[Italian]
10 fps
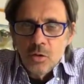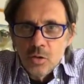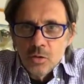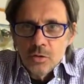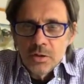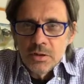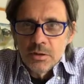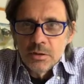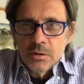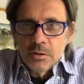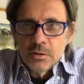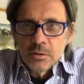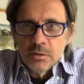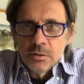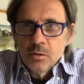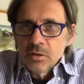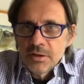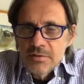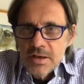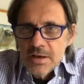con eh,
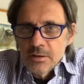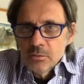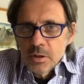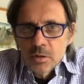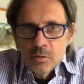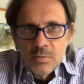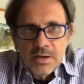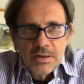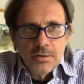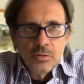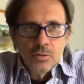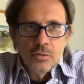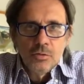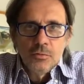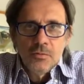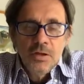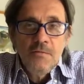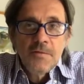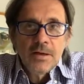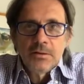Ottaviano e con Marcantonio.
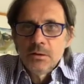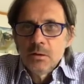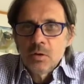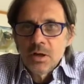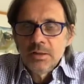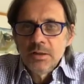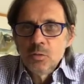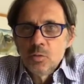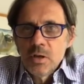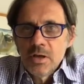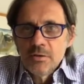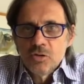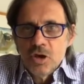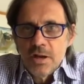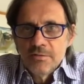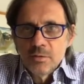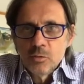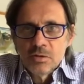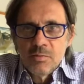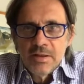Infatti nel 42 c'è la
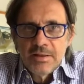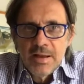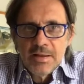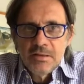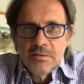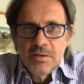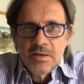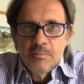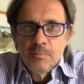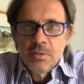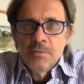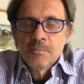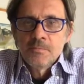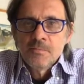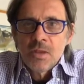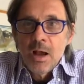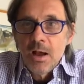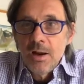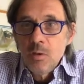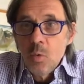famosa battaglia di Filippi
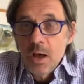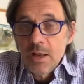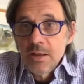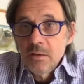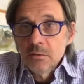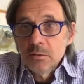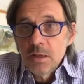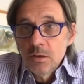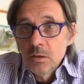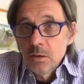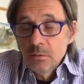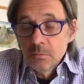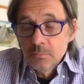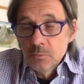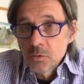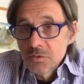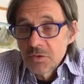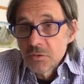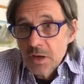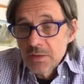alla quale eh, lo
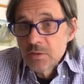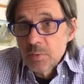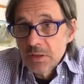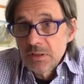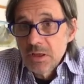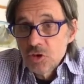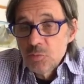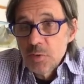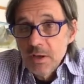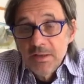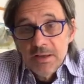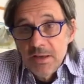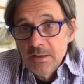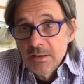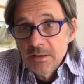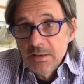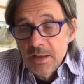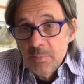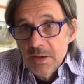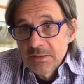stesso Razio partecipa ed è eh,
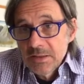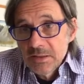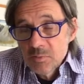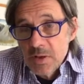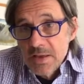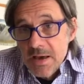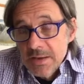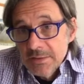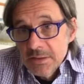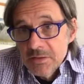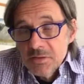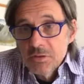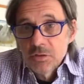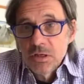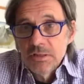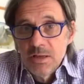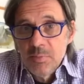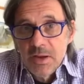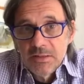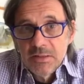dalla parte sbagliata, nel senso che è dalla
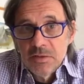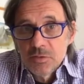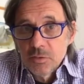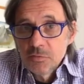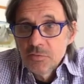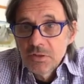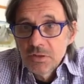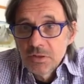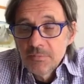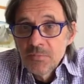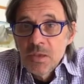parte degli sconfitti.